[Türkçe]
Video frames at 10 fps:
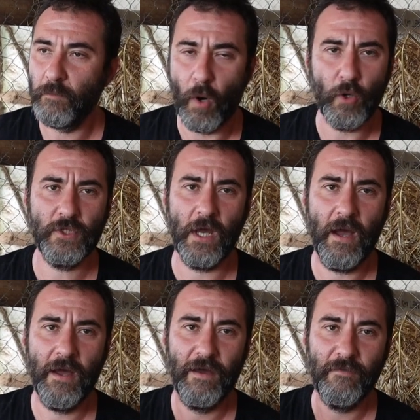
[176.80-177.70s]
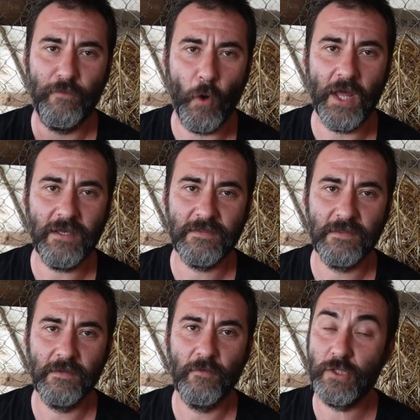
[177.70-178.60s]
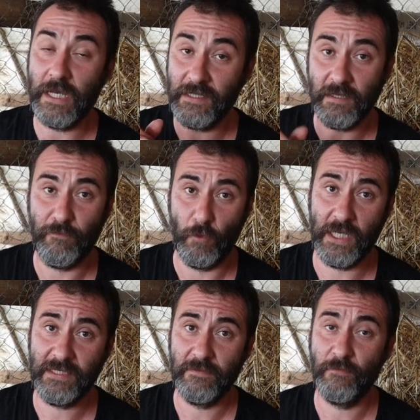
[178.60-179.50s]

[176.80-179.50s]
borsa, forex özellikle forex,